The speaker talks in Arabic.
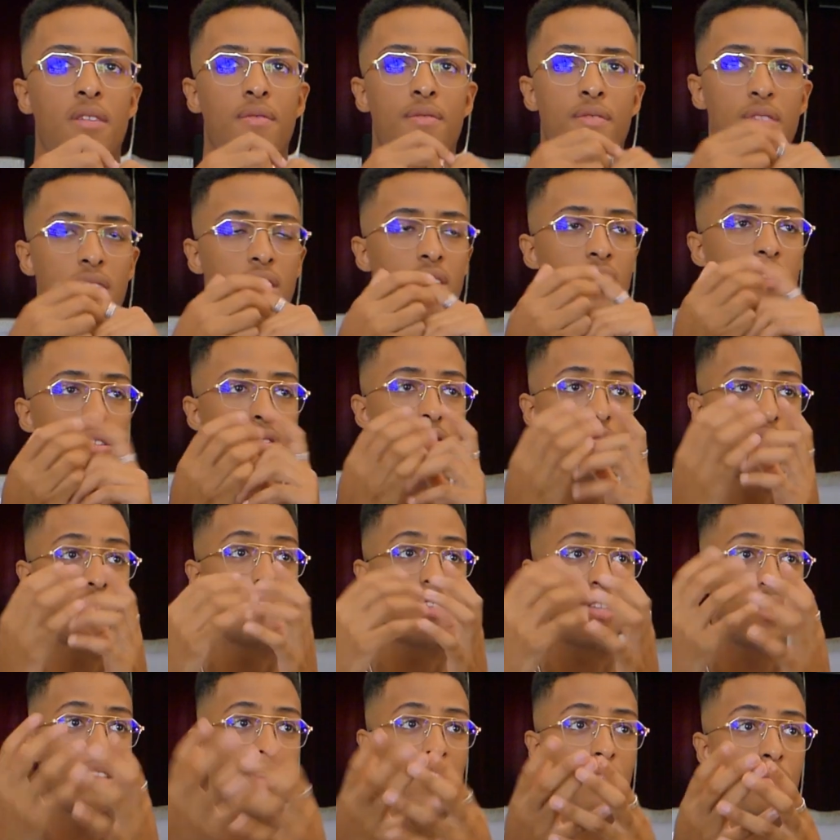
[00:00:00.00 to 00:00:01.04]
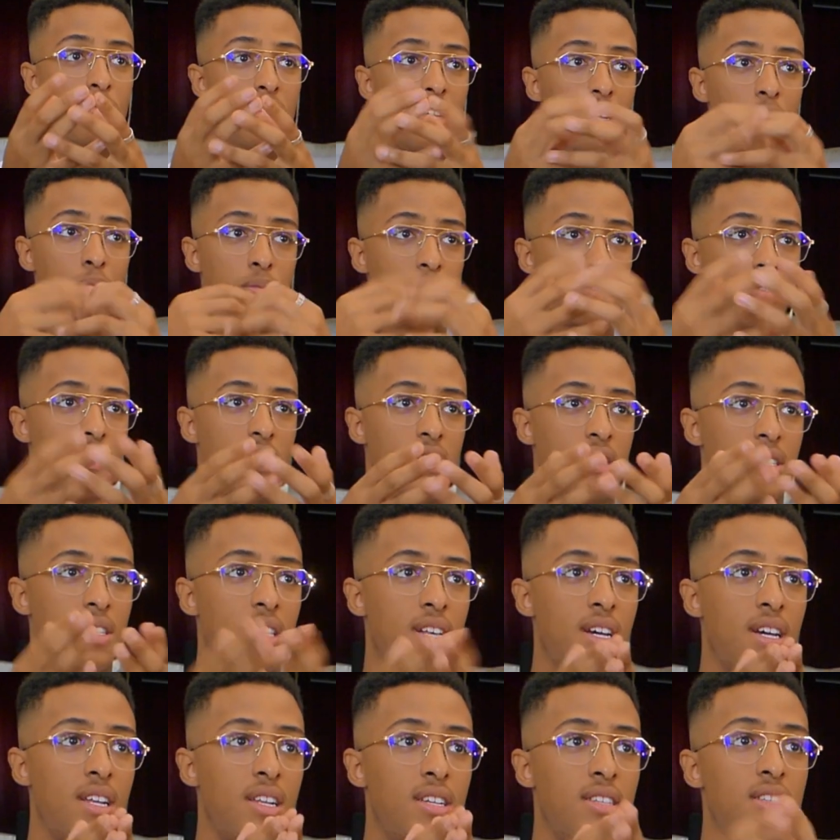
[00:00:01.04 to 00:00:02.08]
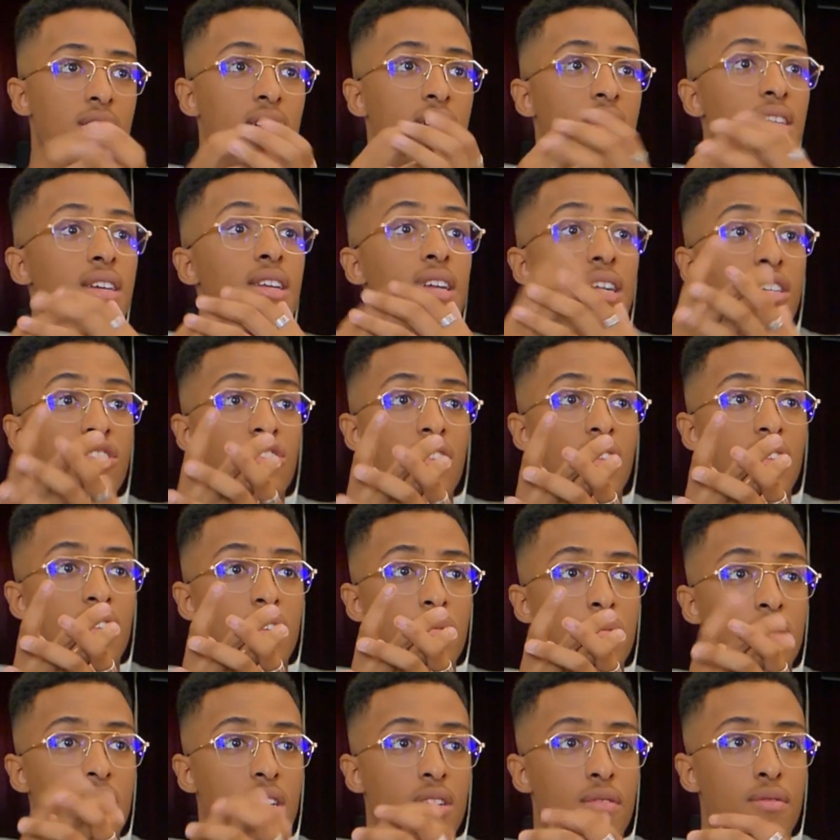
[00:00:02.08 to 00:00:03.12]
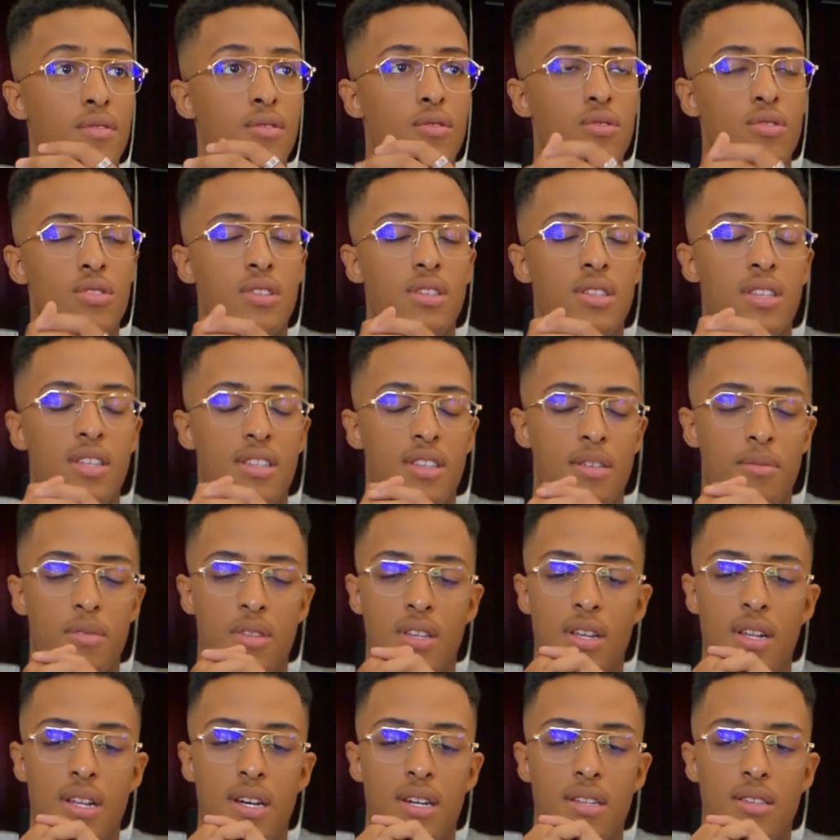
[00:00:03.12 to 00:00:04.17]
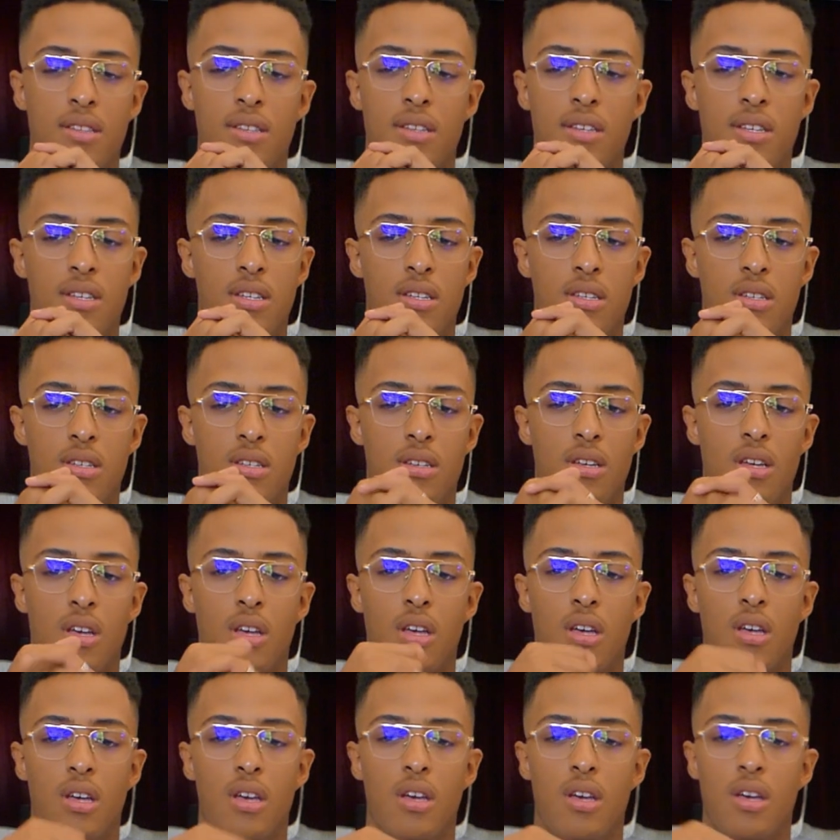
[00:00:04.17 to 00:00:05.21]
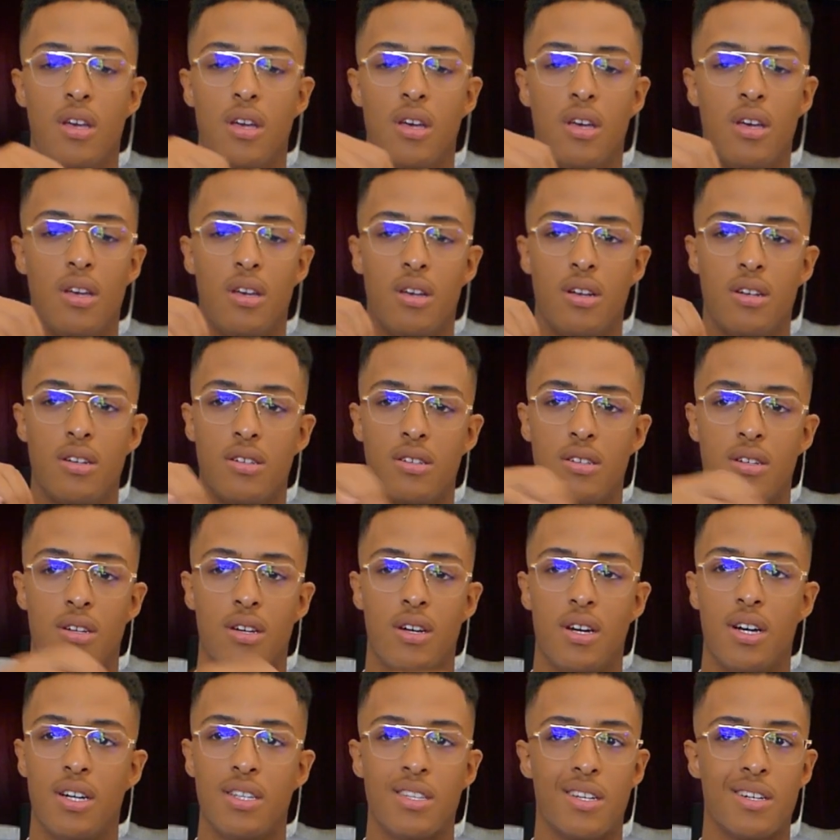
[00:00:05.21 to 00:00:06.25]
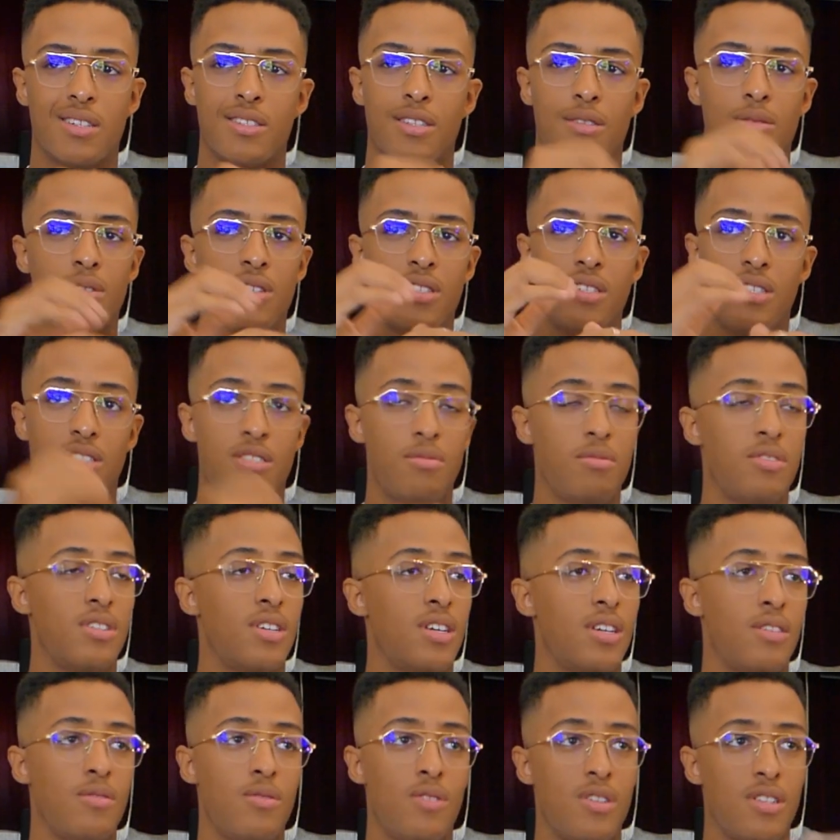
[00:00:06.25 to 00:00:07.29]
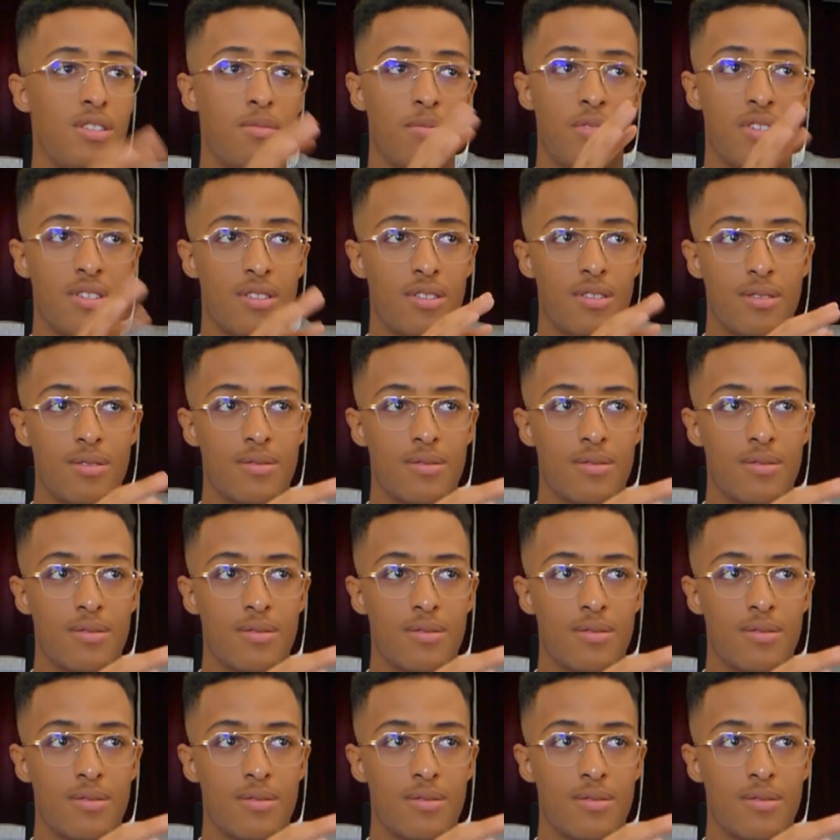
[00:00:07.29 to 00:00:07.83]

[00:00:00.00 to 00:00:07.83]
في الكوتي تاع التمثيل باسكو انا داخل هذا غير عجل التمثيل في الكوتي تاع التمثيل عندي انا اكثر واحد يعجبني كاين ويل سميث